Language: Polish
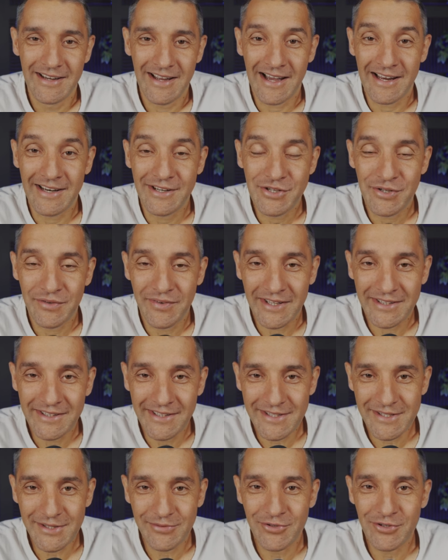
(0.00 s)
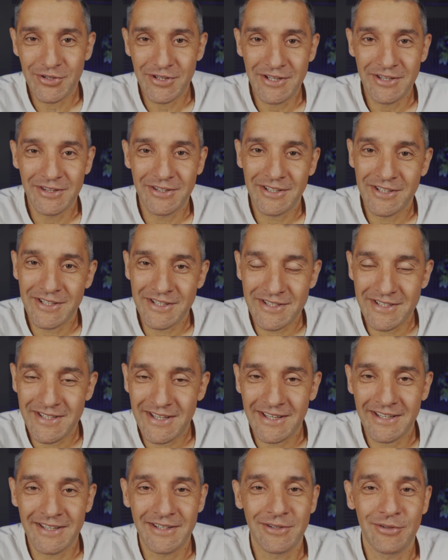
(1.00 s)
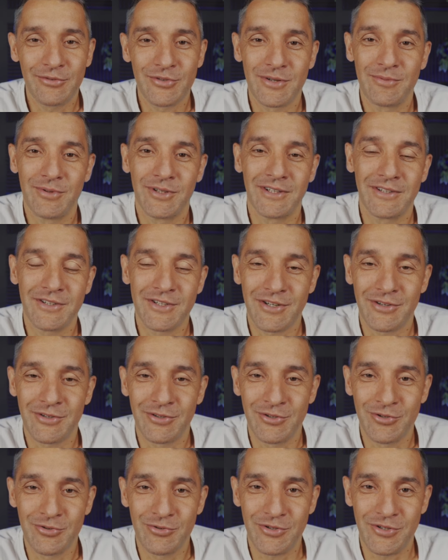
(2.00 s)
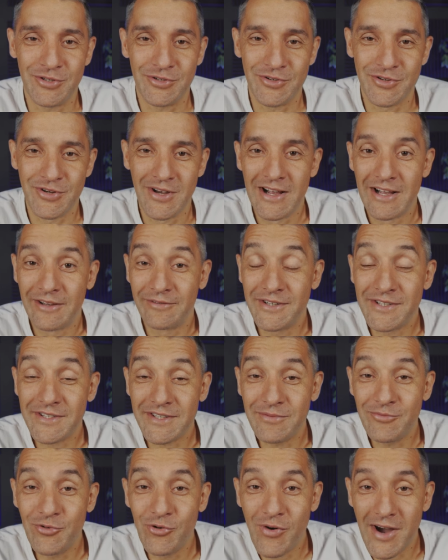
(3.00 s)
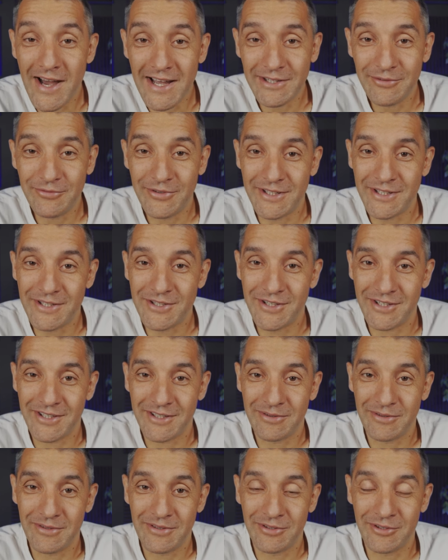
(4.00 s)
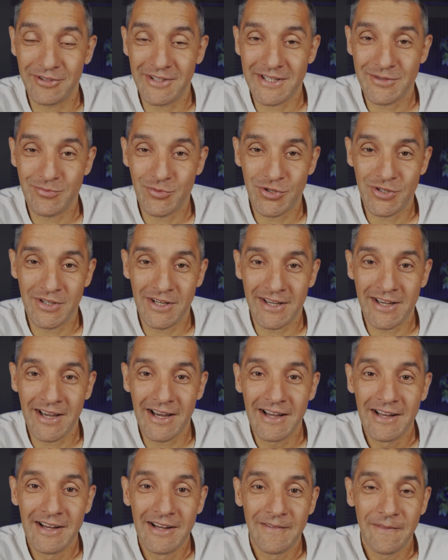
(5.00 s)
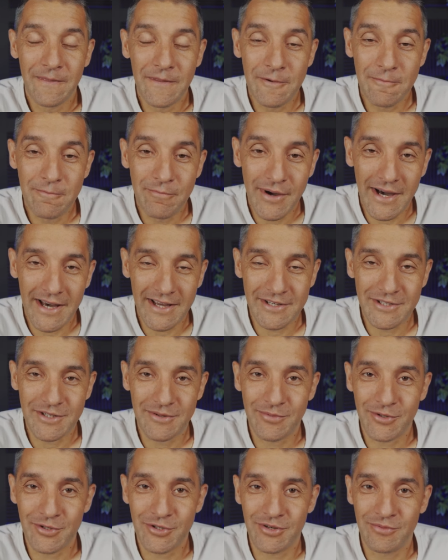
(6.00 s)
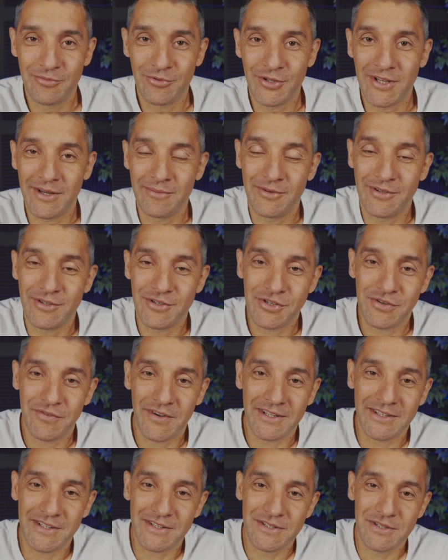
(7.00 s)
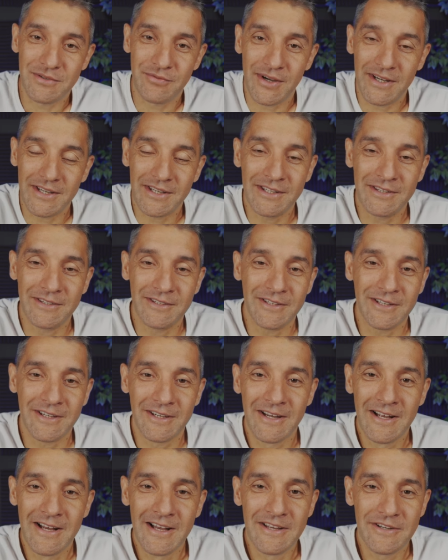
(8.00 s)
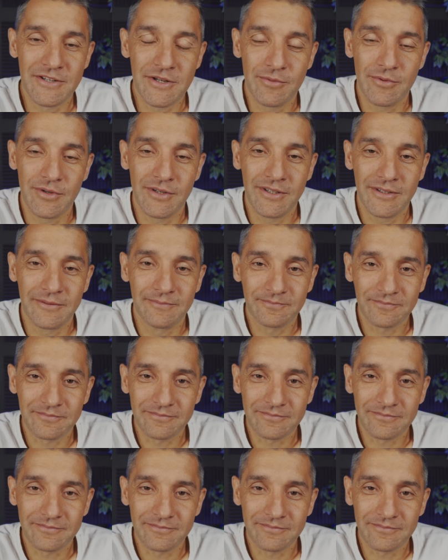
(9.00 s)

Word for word: Ale świadectwo innych jest zachętą, żeby ten grzech odrzucić. Więc im łatwiej grzech do nas przylega, tym bardziej potrzebujemy świadectwa innych, żeby